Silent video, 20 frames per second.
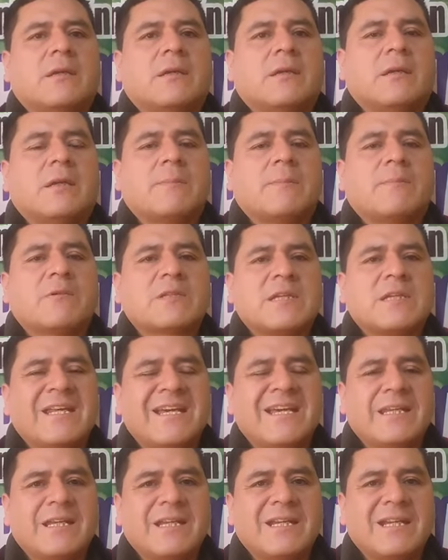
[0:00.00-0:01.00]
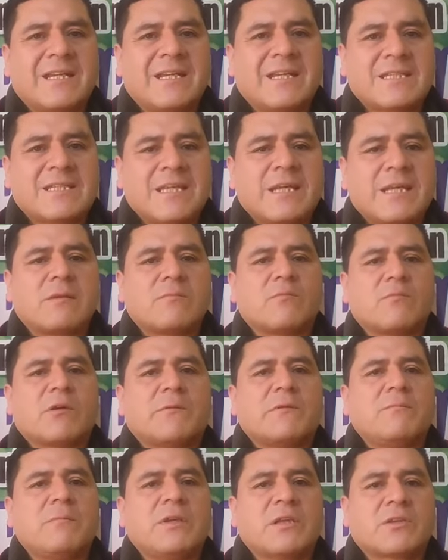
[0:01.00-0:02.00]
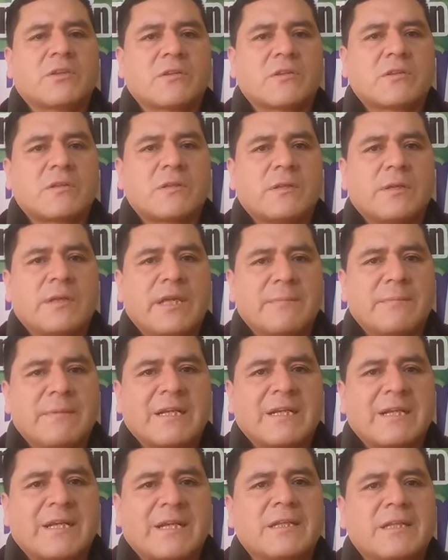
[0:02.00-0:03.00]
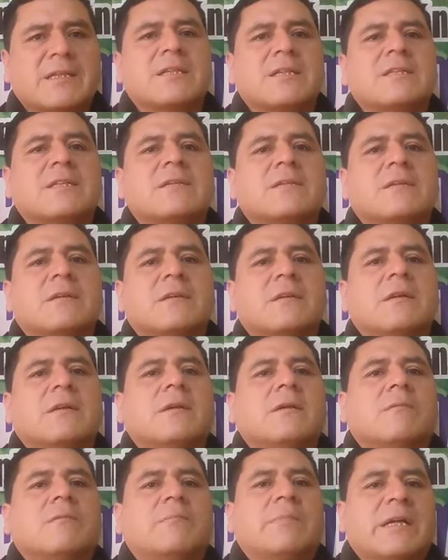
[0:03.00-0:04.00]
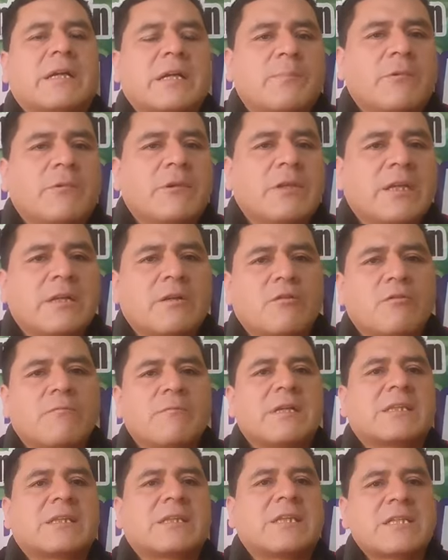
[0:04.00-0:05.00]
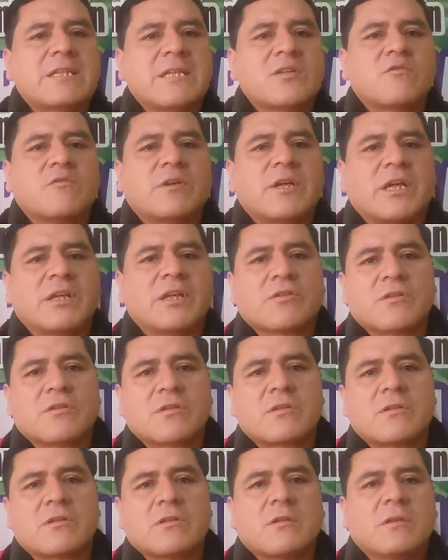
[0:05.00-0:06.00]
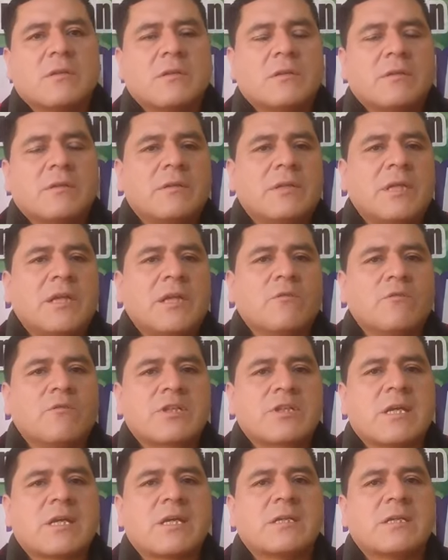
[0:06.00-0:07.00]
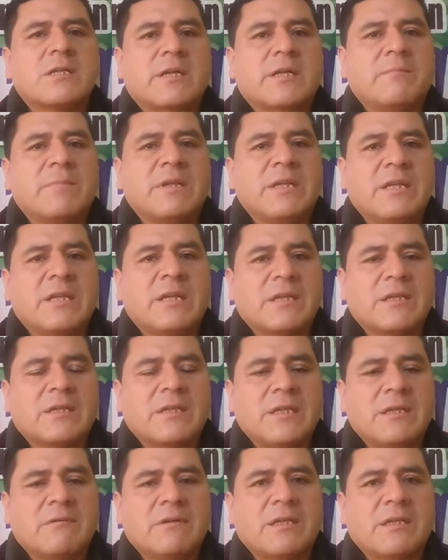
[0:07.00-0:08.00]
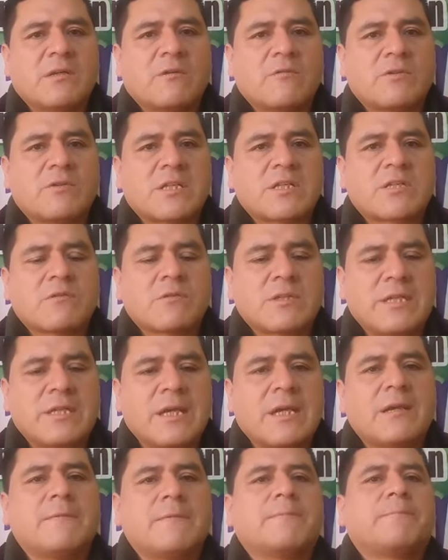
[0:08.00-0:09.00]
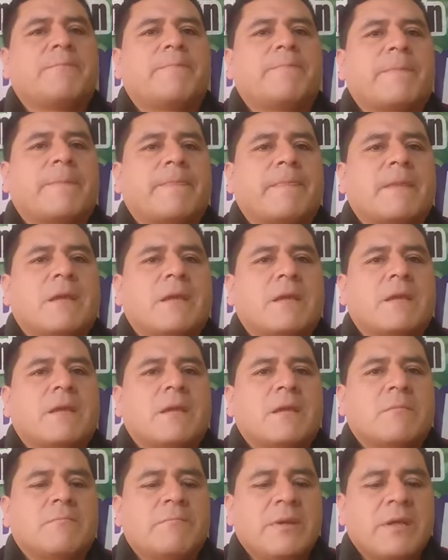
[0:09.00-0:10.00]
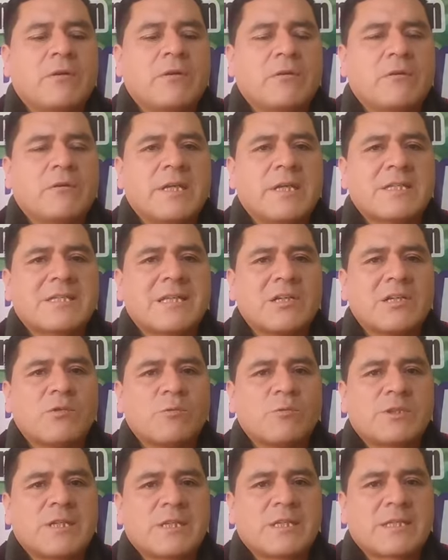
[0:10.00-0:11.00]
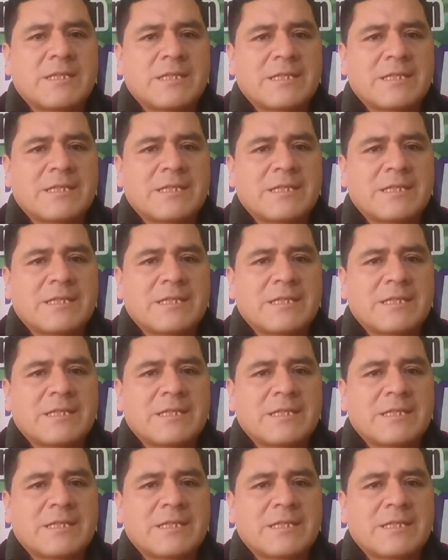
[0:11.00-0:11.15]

la posibilidad de crecer movimientos emergentes para poder convertirse en sujetos de lucha reivindicativa, de lucha social. Pero estas luchas que